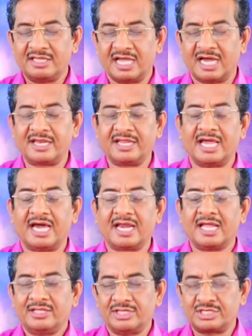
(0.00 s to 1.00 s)
யார் யார்
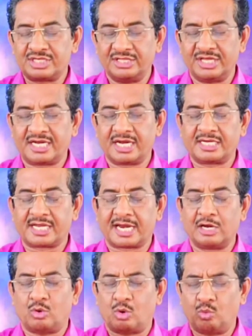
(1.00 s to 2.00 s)
இந்த செய்தி
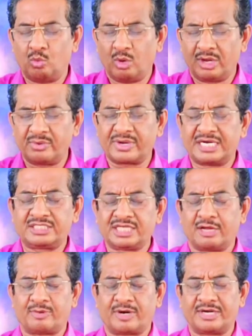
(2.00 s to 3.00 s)
கேட்கிறார்களோ ஒவ்வொருவரும்
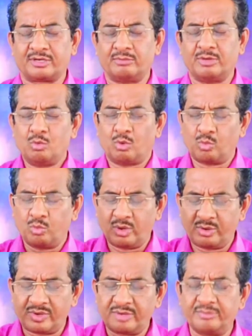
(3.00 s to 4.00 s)
ரட்சிக்கப்படட்டும்
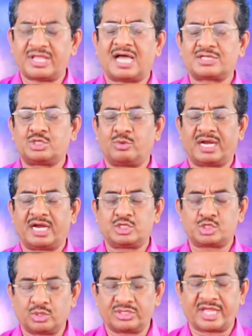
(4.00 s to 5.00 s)
ஒவ்வொருவரும் இந்த ஆசீர்வாதங்களை
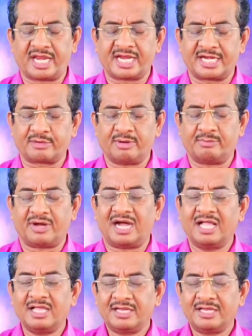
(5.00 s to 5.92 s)
சோதரிக்கட்டும் அப்பா